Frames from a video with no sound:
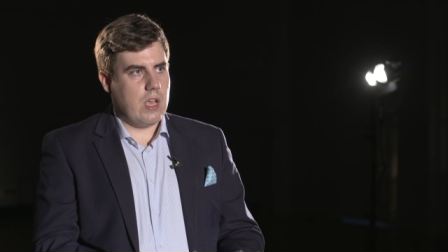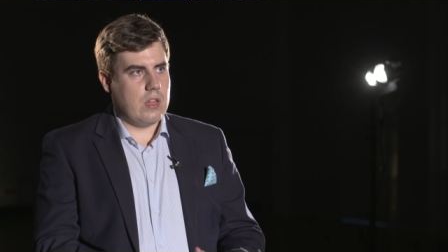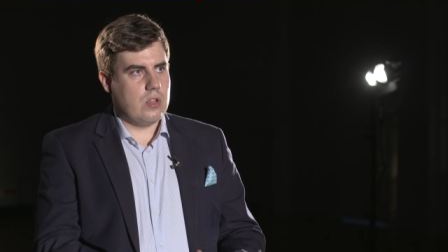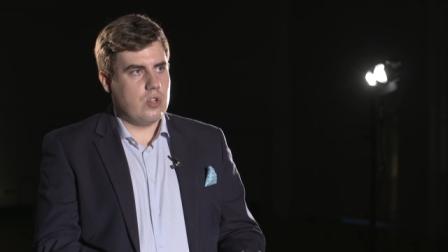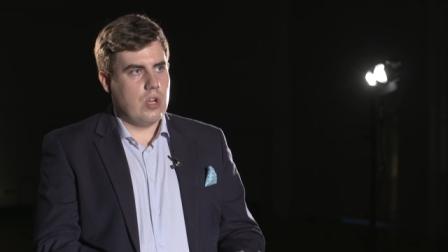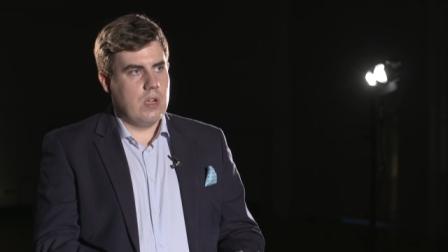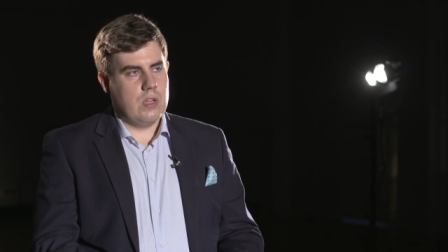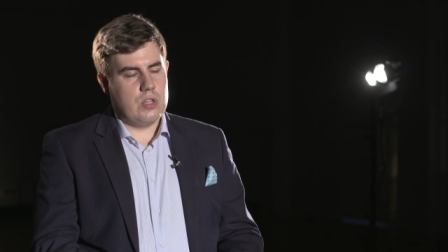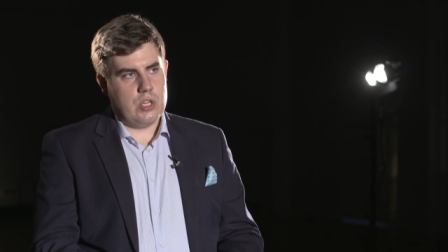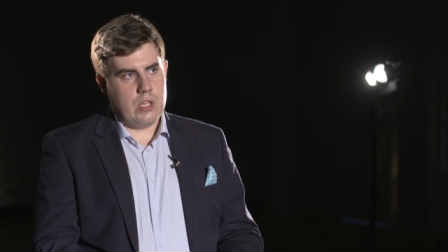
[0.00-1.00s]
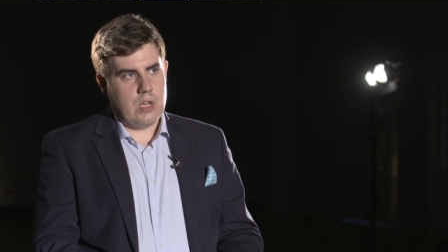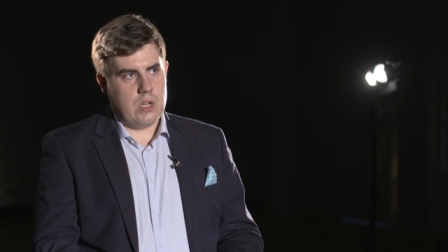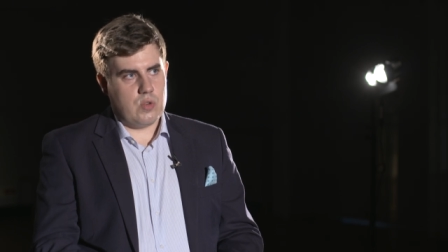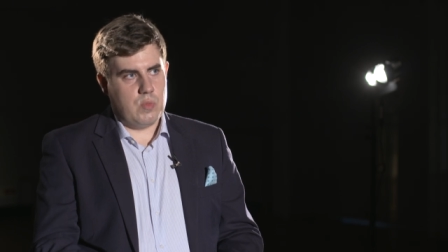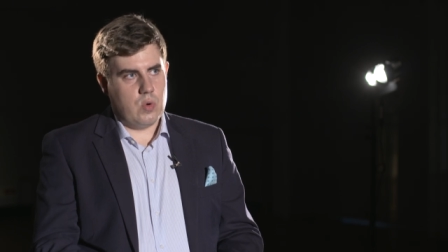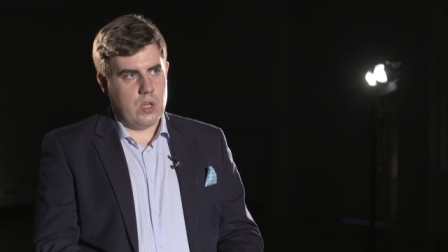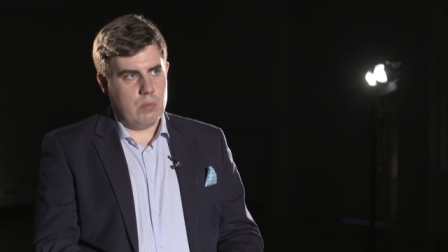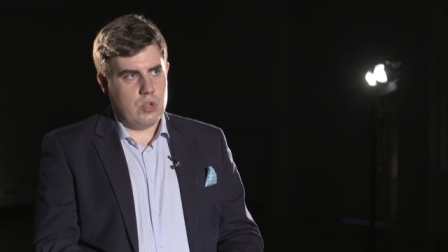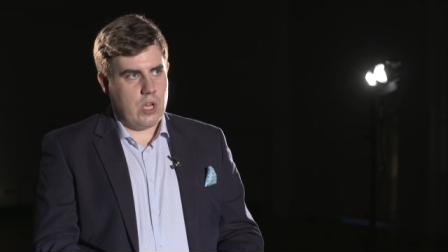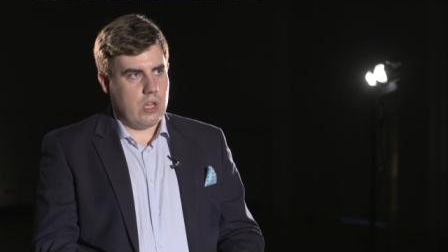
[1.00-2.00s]
Kiedyś dziennikarz był
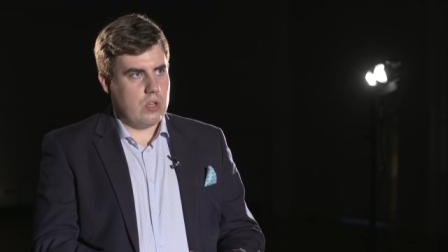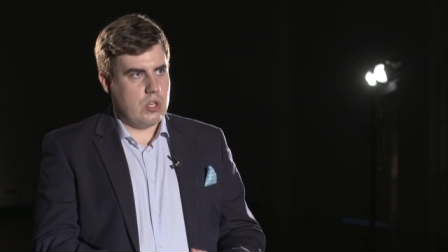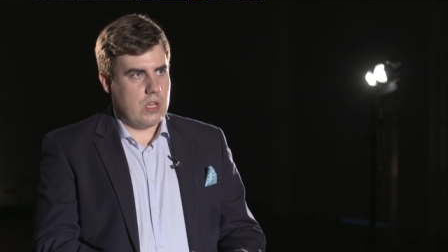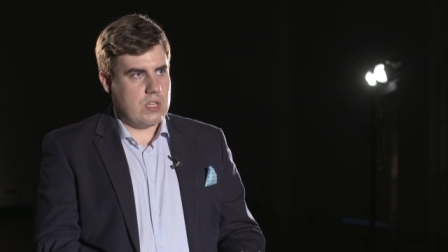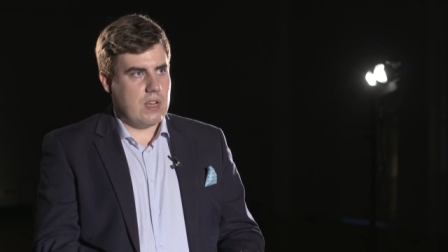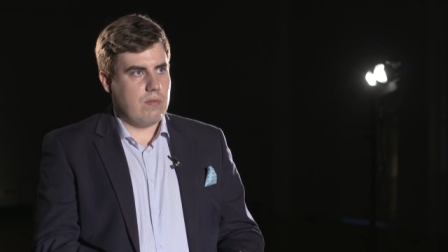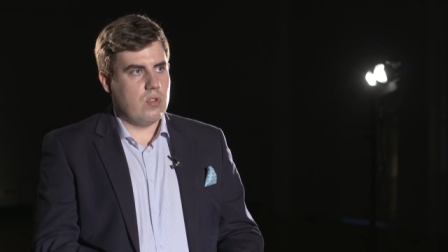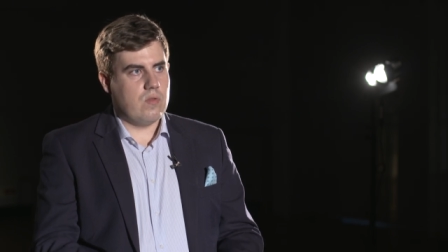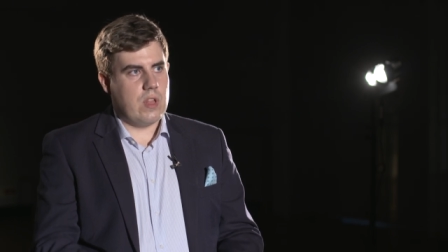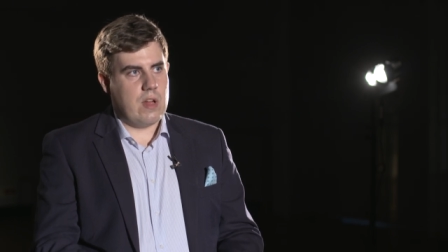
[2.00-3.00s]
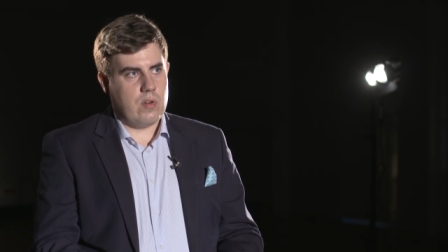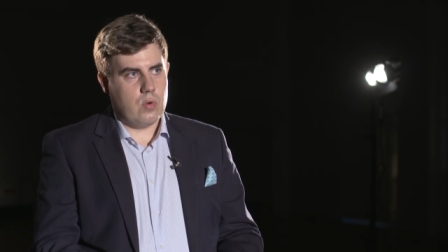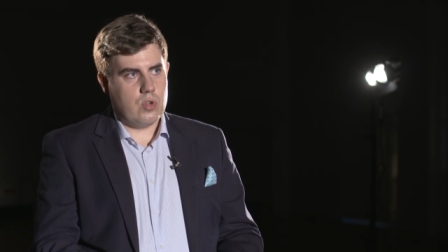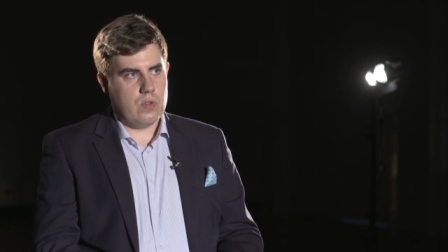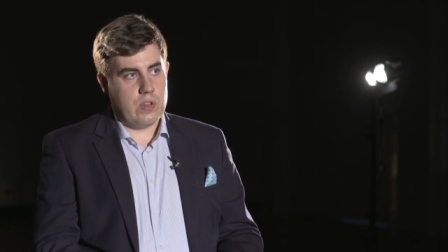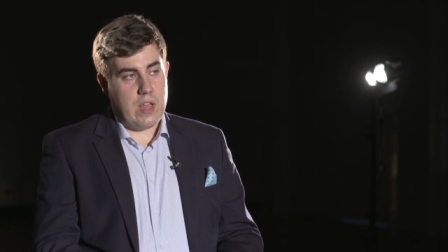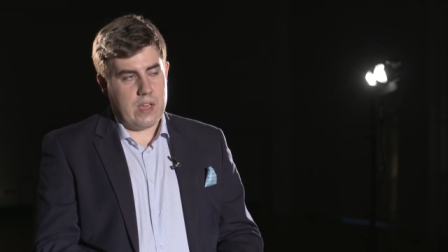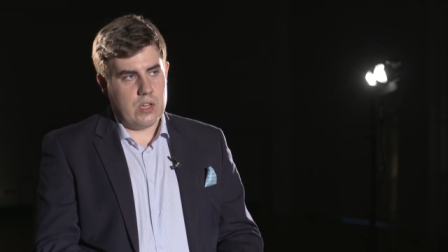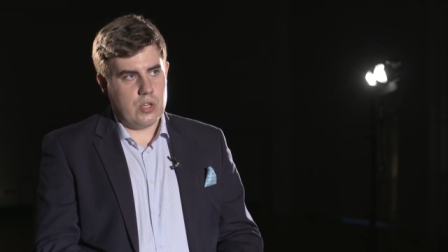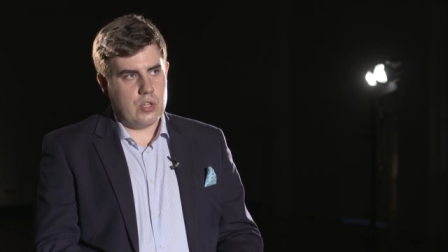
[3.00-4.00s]
kimś, kiedyś ten zawód wydawał się,
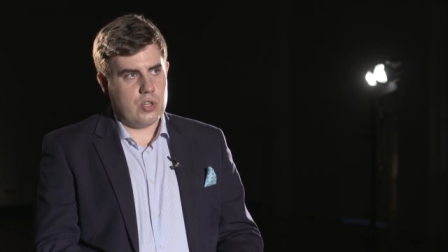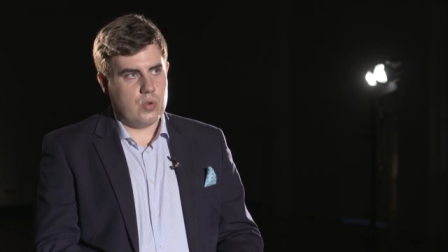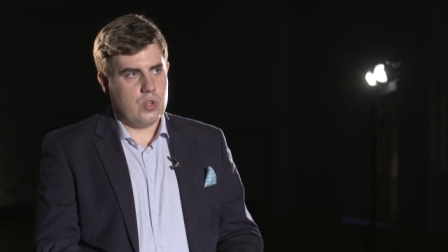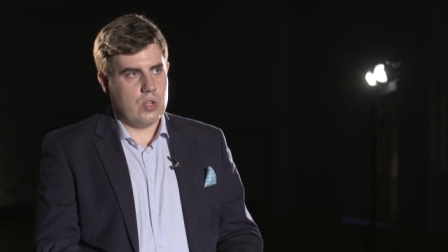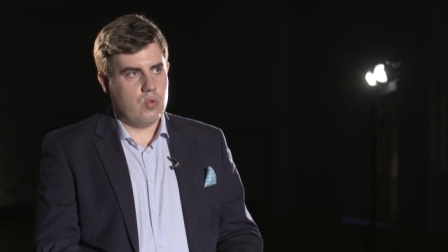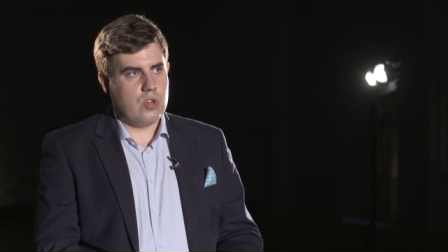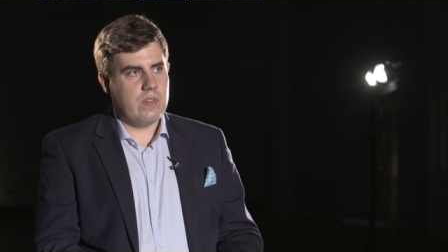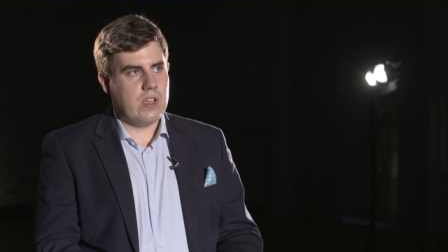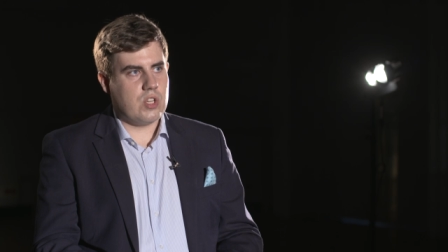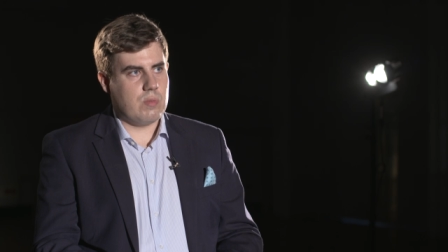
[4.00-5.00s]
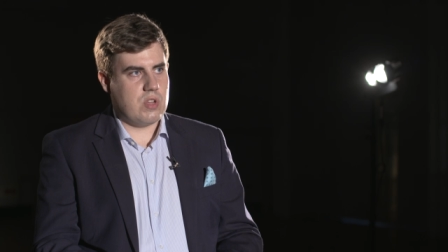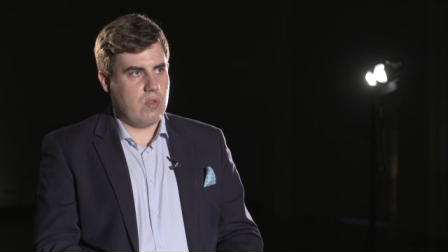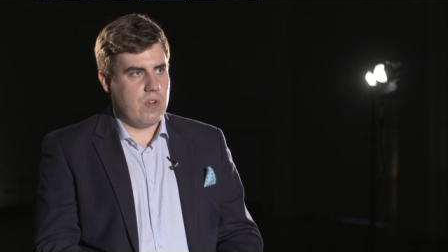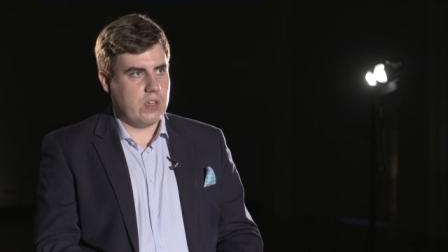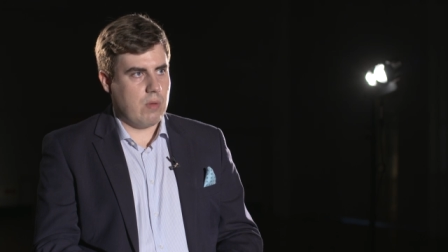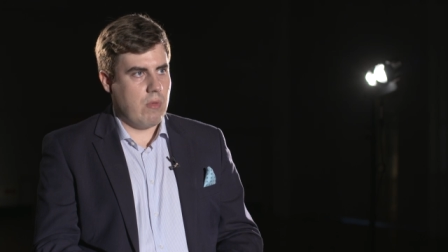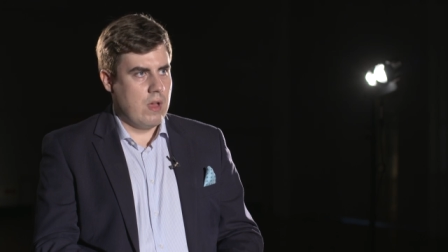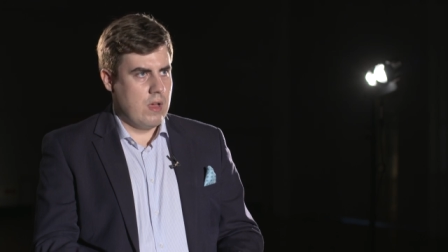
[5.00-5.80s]
wydaje się, cieszył się dużo większym zaufaniem